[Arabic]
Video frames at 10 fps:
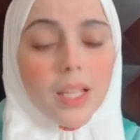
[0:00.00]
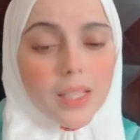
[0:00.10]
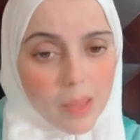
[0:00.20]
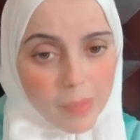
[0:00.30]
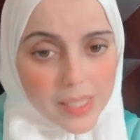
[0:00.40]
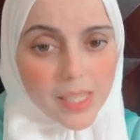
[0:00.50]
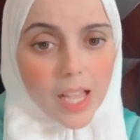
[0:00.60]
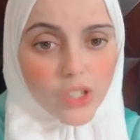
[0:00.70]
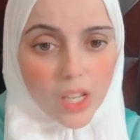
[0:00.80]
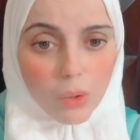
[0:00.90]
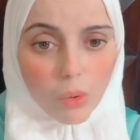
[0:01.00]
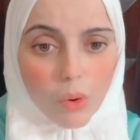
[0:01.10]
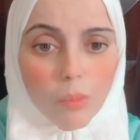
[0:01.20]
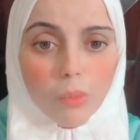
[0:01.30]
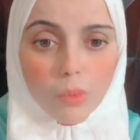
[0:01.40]
ده بس عشان
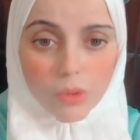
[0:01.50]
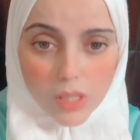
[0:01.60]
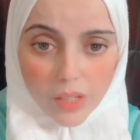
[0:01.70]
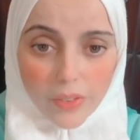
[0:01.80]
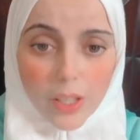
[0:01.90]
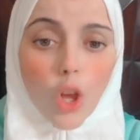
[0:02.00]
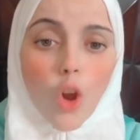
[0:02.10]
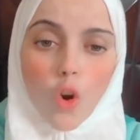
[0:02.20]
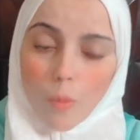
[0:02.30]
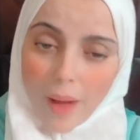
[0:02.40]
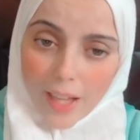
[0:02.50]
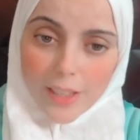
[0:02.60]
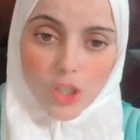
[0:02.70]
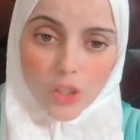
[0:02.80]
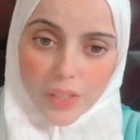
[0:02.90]
نكون منصفين
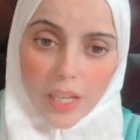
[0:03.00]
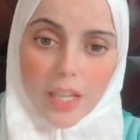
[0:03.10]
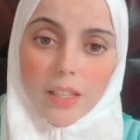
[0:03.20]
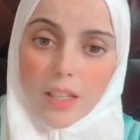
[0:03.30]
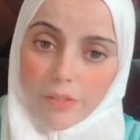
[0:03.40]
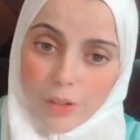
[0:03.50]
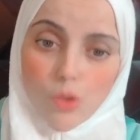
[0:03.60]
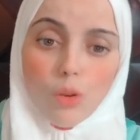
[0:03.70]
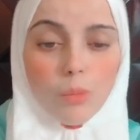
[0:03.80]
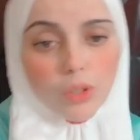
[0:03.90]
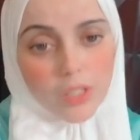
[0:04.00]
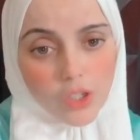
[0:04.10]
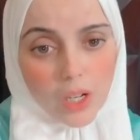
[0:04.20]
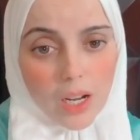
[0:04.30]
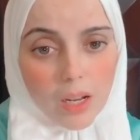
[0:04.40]
ومحدش يفتكر ان الفيديو
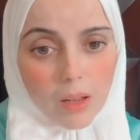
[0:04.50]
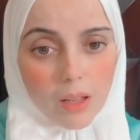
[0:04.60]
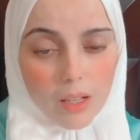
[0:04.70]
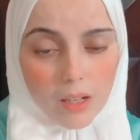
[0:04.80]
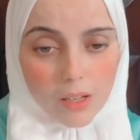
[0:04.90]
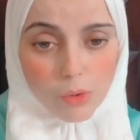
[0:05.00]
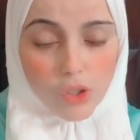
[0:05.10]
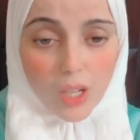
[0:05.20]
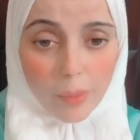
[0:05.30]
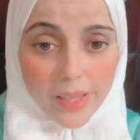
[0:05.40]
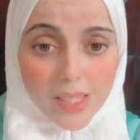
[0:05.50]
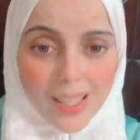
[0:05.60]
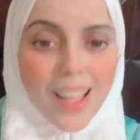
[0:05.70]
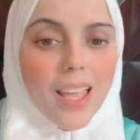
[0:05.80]
المنتشر على السوشيال ميديا ده